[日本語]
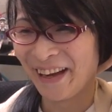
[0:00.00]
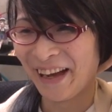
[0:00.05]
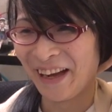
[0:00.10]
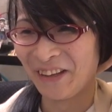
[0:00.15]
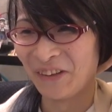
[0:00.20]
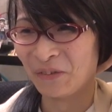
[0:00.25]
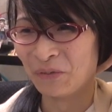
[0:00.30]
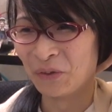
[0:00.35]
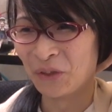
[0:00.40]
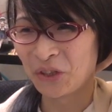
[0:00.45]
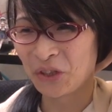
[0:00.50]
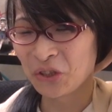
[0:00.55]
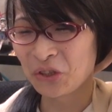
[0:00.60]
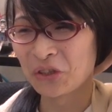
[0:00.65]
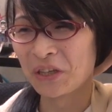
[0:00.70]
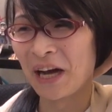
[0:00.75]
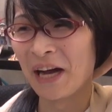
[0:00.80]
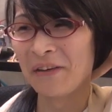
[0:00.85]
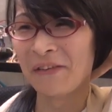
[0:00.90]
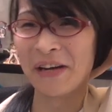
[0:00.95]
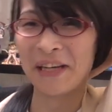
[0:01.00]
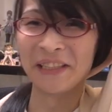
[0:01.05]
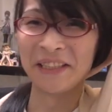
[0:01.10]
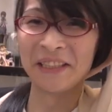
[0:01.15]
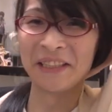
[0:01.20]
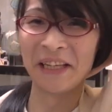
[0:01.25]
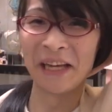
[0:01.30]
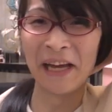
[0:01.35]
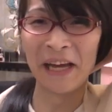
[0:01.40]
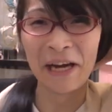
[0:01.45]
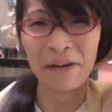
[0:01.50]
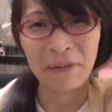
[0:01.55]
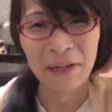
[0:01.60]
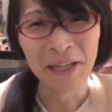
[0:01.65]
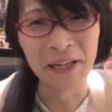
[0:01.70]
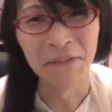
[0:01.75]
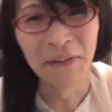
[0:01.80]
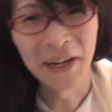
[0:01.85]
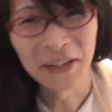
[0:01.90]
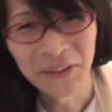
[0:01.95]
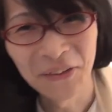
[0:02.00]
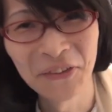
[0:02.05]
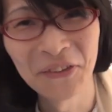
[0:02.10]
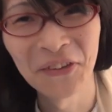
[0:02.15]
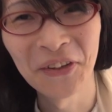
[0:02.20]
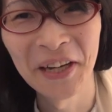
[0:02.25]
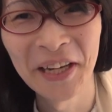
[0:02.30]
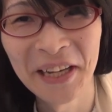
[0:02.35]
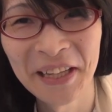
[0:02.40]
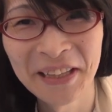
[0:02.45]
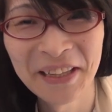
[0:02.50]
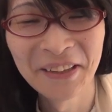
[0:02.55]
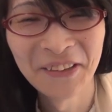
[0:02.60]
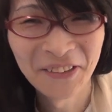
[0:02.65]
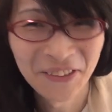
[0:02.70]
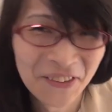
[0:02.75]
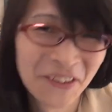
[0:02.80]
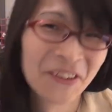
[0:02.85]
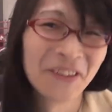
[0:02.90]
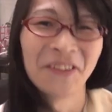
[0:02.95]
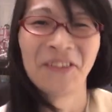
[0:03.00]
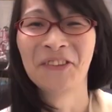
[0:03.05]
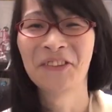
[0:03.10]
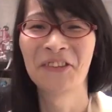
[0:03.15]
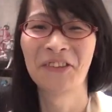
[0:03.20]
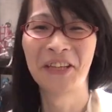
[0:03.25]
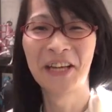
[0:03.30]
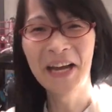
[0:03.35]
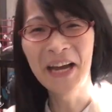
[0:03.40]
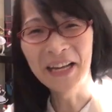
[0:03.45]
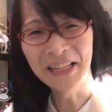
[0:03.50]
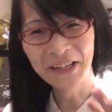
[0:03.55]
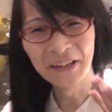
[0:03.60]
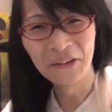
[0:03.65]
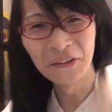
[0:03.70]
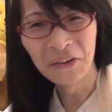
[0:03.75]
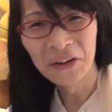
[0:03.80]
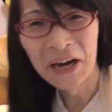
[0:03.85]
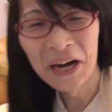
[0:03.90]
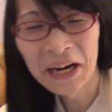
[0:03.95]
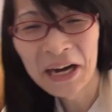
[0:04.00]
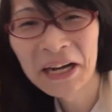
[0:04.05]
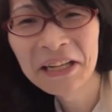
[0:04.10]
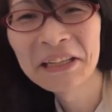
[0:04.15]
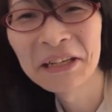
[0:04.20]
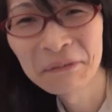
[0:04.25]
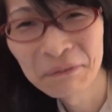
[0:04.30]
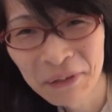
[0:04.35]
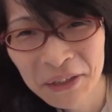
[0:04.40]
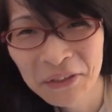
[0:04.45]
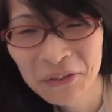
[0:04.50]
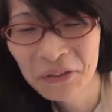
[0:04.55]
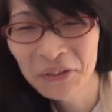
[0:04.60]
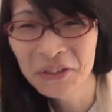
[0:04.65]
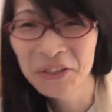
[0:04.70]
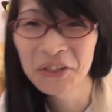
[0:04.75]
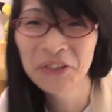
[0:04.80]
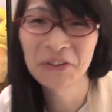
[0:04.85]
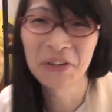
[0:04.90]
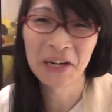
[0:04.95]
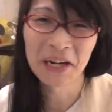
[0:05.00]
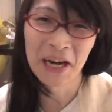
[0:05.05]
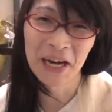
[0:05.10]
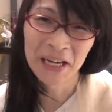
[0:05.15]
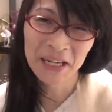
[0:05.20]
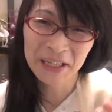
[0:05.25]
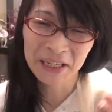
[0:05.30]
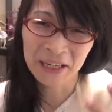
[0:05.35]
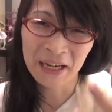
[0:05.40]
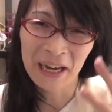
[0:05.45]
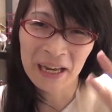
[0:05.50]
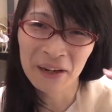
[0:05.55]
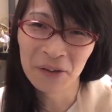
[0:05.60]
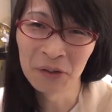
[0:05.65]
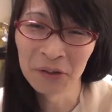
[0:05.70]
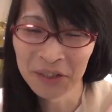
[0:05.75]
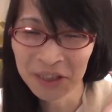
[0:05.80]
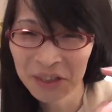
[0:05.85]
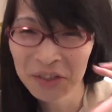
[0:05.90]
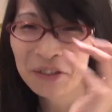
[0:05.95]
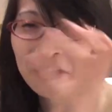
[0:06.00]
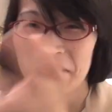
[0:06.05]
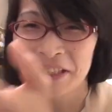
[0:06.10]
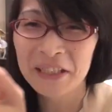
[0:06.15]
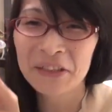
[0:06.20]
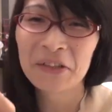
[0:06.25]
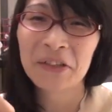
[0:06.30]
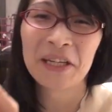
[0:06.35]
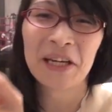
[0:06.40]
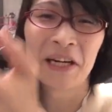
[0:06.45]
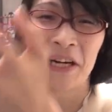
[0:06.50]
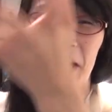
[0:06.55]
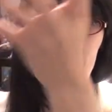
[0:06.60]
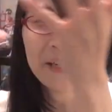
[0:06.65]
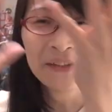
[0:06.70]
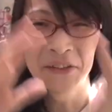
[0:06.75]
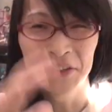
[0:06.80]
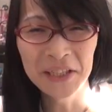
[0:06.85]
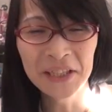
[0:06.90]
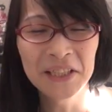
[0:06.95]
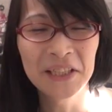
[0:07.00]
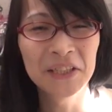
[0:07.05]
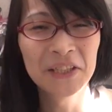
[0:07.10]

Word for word: あのもうちょっと我慢してエアまで待とうとかやってると本当にエア出るのか分かんないパソコンっていうのは買い買い欲しくなった時は買い時っ